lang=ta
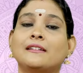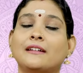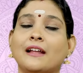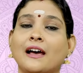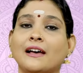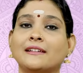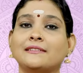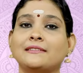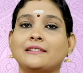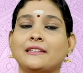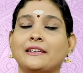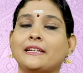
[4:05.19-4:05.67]

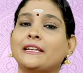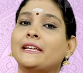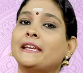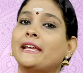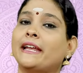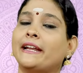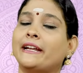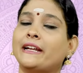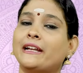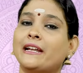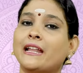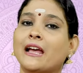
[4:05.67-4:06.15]
ராசிக்கு
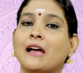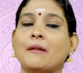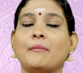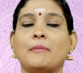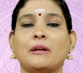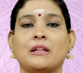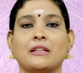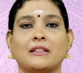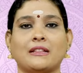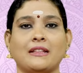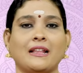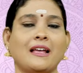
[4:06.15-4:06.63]
எட்டாம்
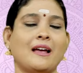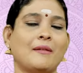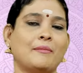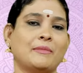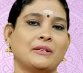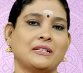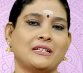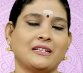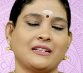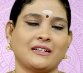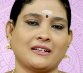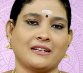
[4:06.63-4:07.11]
இடத்துல
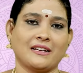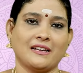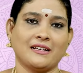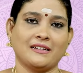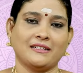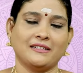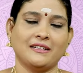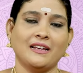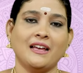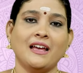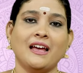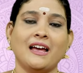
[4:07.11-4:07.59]

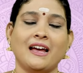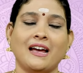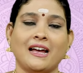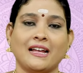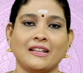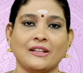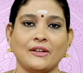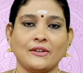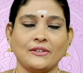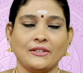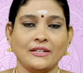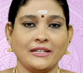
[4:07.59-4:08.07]
அமர்ந்திருக்காரு
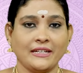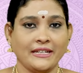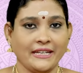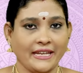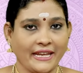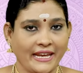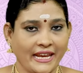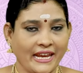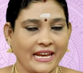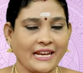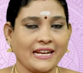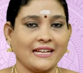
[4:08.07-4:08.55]
அதாவது
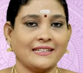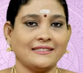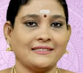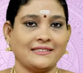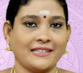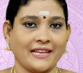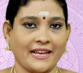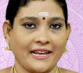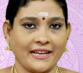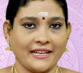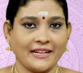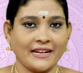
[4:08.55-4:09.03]
நீங்கள்
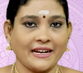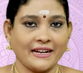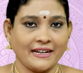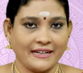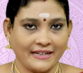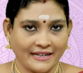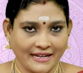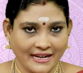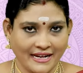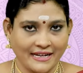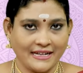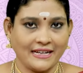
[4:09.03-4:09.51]
செய்கிற
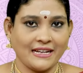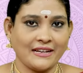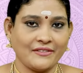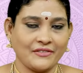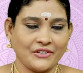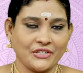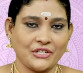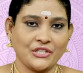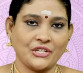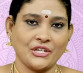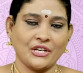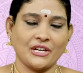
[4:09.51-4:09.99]
நல்ல
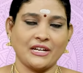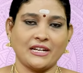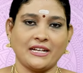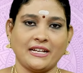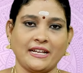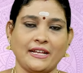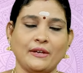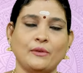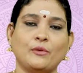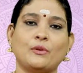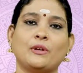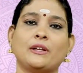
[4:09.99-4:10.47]

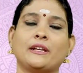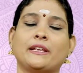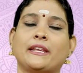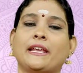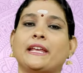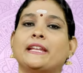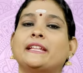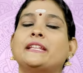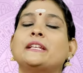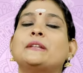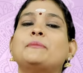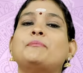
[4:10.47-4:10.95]
விஷயங்களே
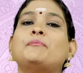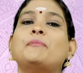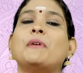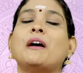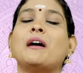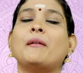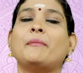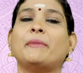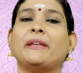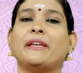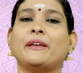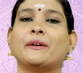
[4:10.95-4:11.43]
உங்களுக்கு
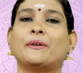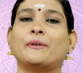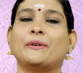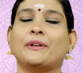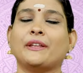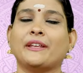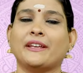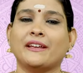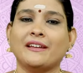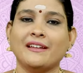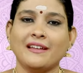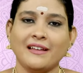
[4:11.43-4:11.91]
எதிர்ப்பாக
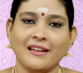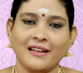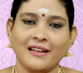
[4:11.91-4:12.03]
அமையக்கூடிய